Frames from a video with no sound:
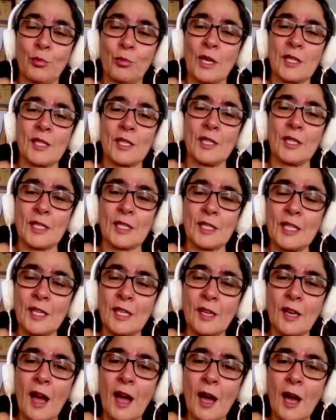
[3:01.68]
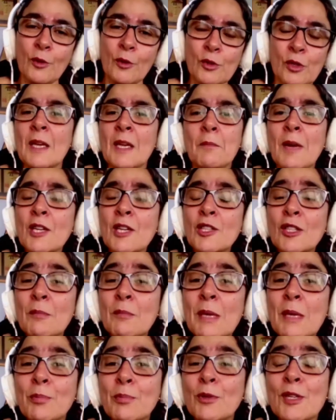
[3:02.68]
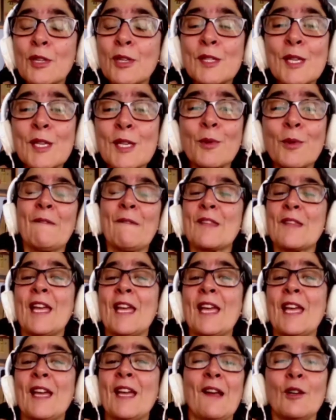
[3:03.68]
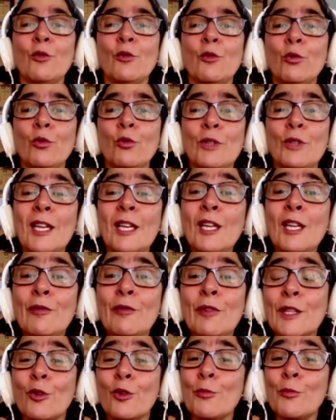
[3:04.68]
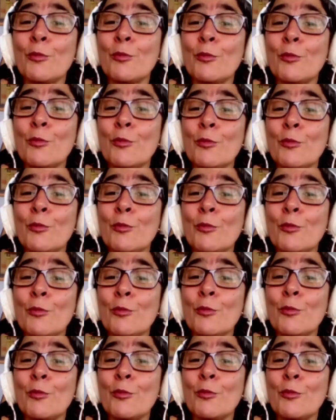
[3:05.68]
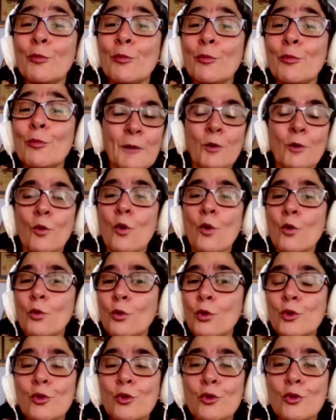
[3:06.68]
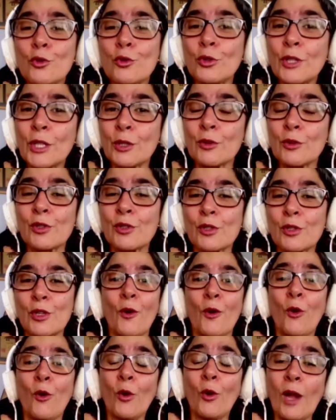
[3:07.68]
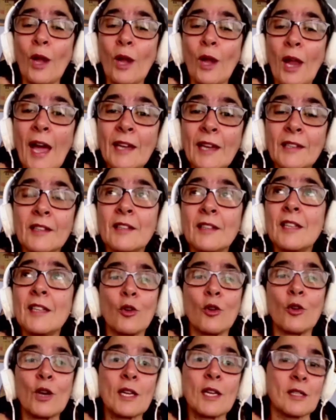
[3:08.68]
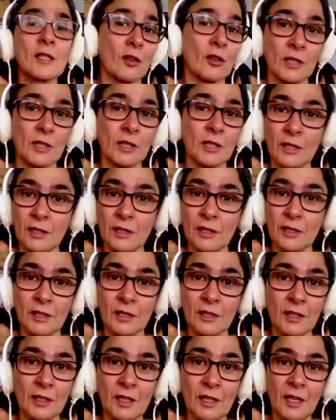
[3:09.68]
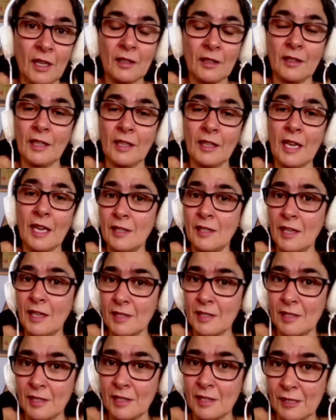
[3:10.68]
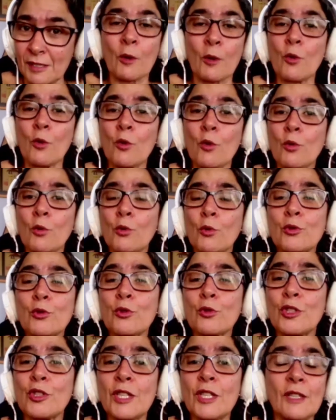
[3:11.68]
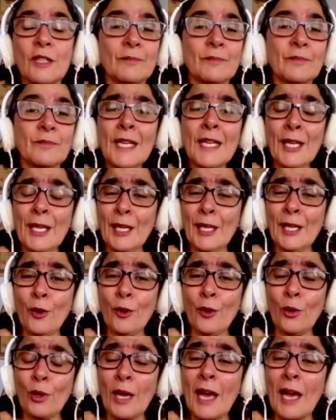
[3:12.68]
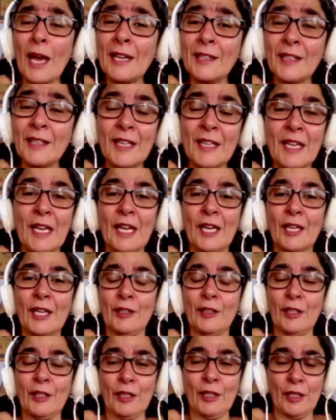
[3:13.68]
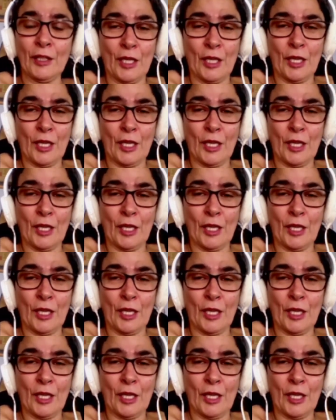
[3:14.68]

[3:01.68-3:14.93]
por assim dizer, de carros, mas também, por exemplo, é, o delivery de comida junina junina, concursos juninos online de decoração de, de, de residências, concursos de eh, online de